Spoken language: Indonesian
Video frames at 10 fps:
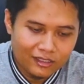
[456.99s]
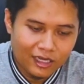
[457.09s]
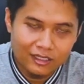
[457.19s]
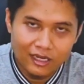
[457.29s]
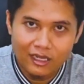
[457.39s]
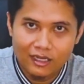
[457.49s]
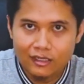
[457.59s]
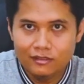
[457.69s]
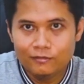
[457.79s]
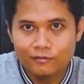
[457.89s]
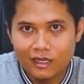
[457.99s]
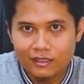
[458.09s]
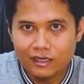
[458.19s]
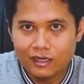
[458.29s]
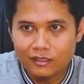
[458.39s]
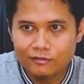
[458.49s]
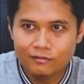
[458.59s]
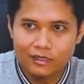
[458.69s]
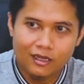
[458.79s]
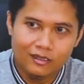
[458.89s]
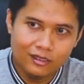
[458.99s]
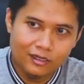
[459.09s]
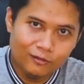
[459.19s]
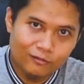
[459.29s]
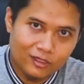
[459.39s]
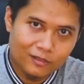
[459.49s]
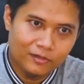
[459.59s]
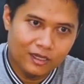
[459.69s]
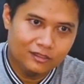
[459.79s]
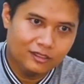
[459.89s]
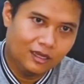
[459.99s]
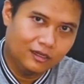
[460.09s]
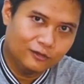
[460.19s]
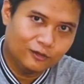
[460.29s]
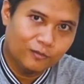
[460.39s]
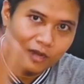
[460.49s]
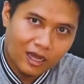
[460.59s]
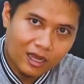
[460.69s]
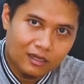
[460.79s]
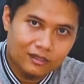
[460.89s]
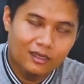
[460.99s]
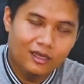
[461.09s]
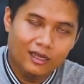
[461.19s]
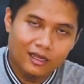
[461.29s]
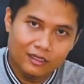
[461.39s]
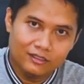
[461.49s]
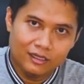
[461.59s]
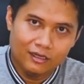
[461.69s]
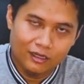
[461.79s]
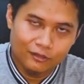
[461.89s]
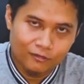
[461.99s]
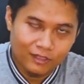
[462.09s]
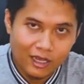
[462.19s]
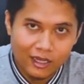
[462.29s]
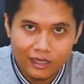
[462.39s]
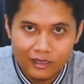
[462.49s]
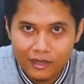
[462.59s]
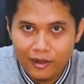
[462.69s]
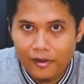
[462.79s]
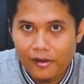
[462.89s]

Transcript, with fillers: jangan nyalahkan Tuhan karena sudah tanda kutip ngasih Anda cobaan, ngasih Anda kesusahan.